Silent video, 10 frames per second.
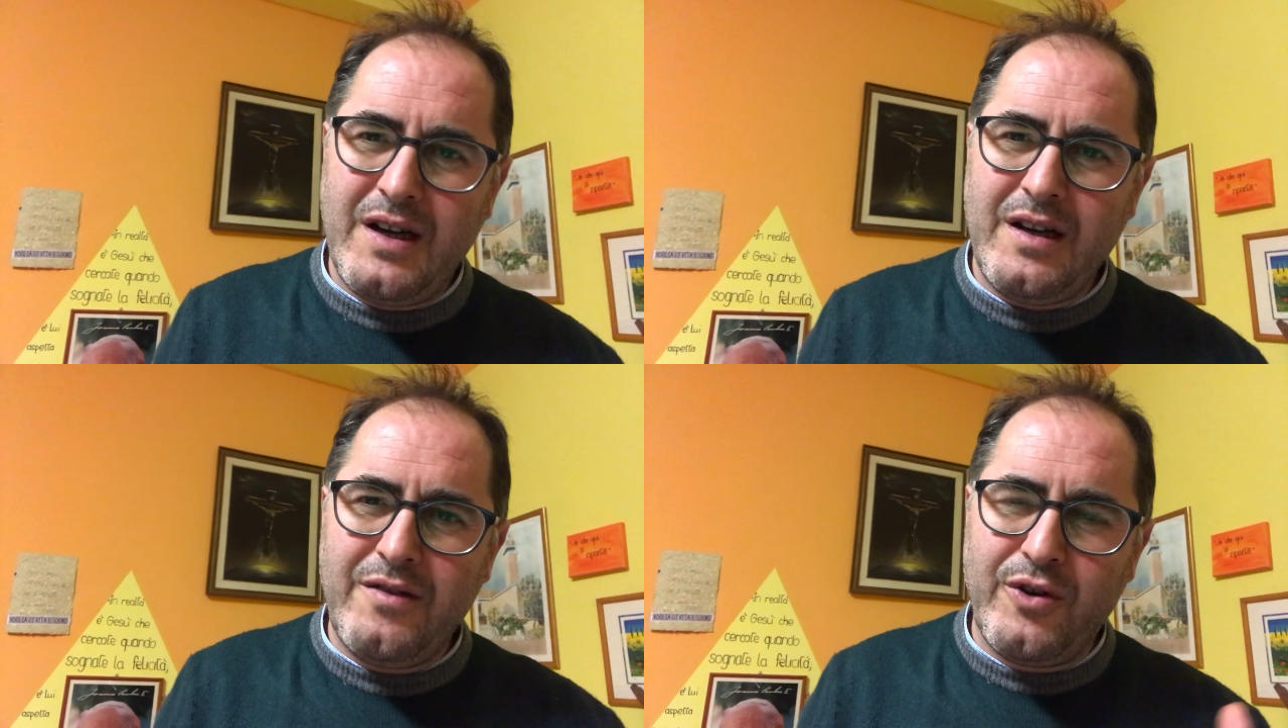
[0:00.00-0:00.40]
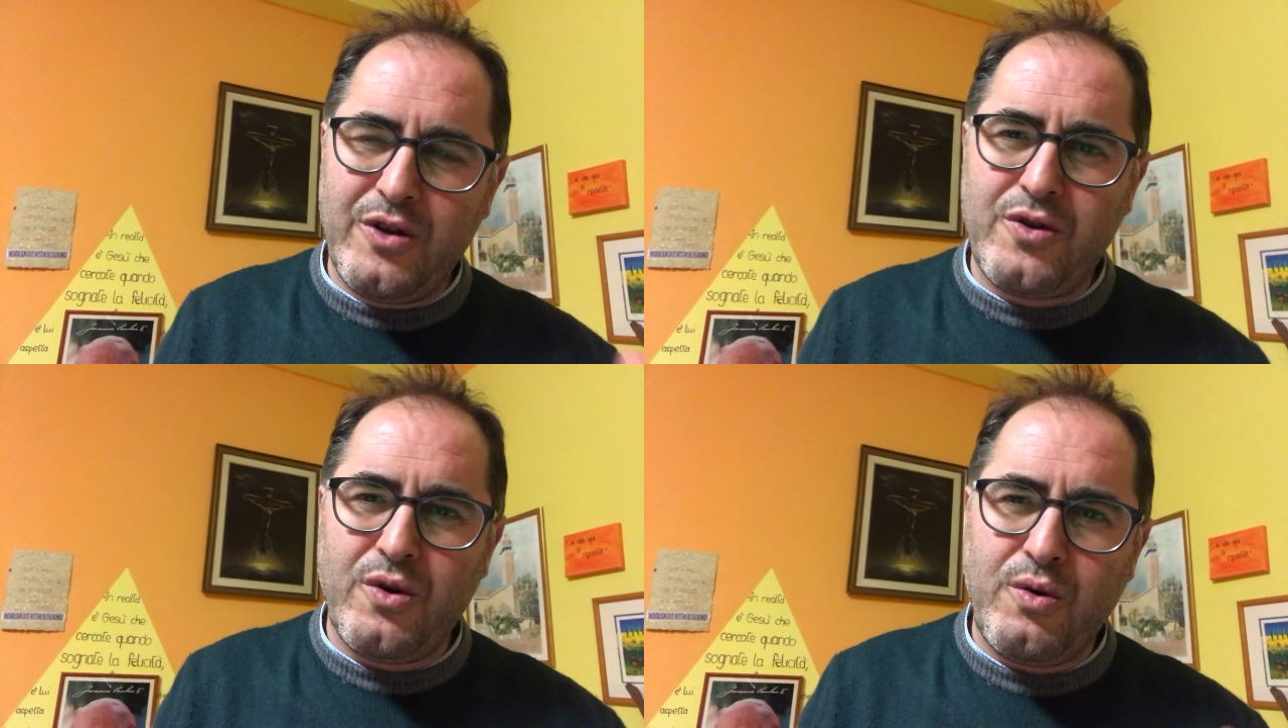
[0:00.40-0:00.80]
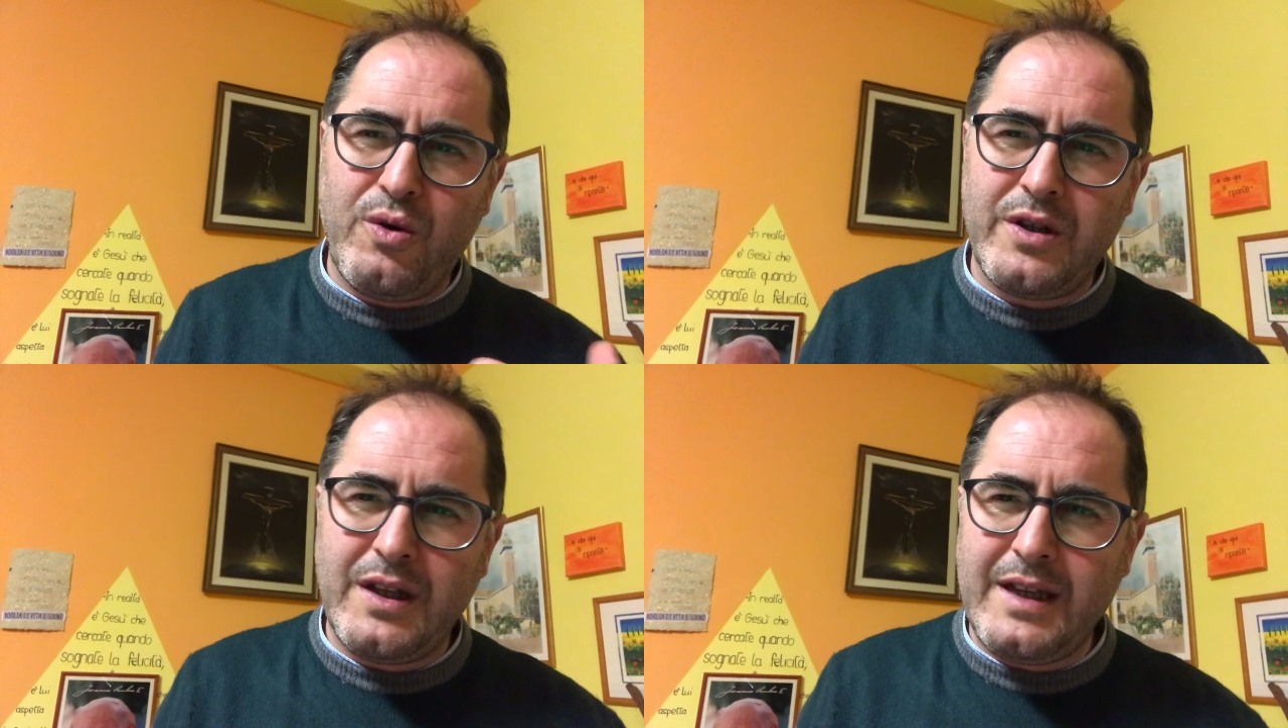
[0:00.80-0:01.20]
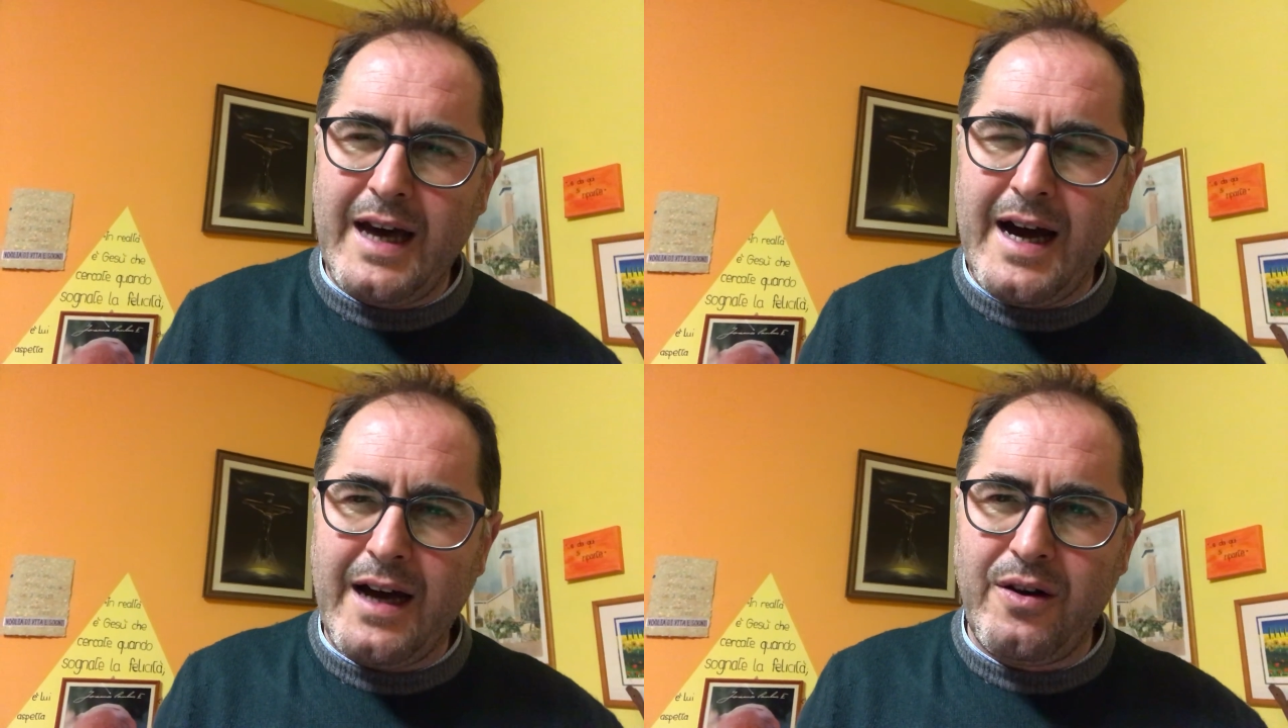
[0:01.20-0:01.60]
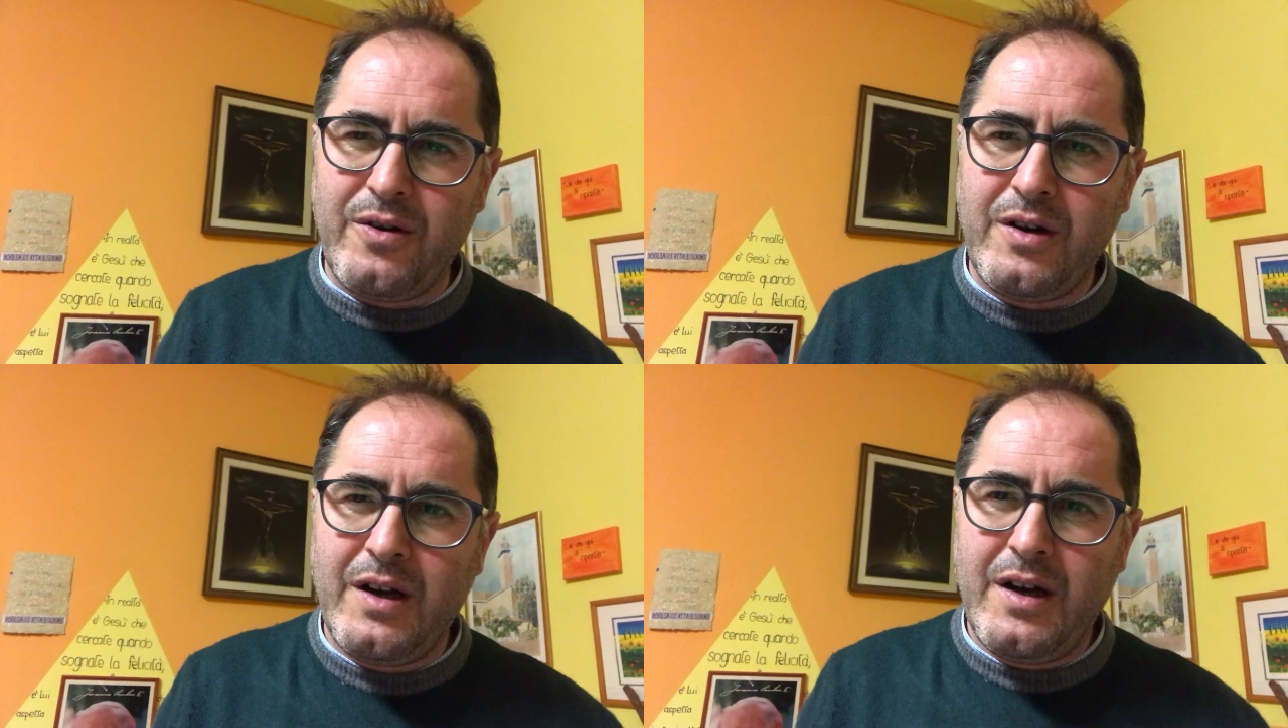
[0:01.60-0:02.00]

il volto quotidiano,